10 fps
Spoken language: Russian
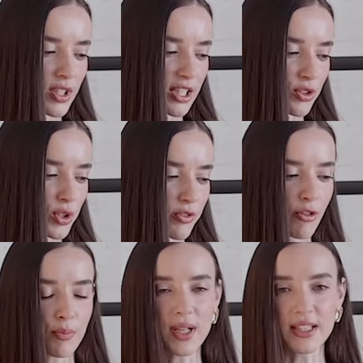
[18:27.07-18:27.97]
на которые вы
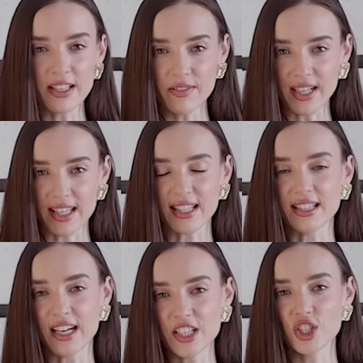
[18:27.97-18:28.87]
вполне
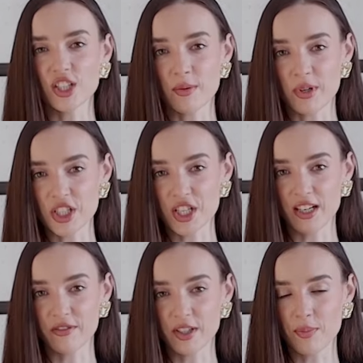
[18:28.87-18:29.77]
вероятно раньше не
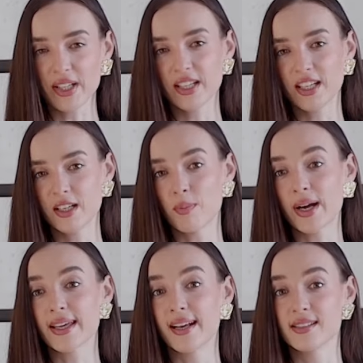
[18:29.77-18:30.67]
обращали внимания или
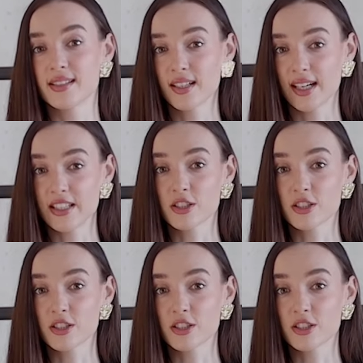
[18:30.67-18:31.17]
боялись заходить.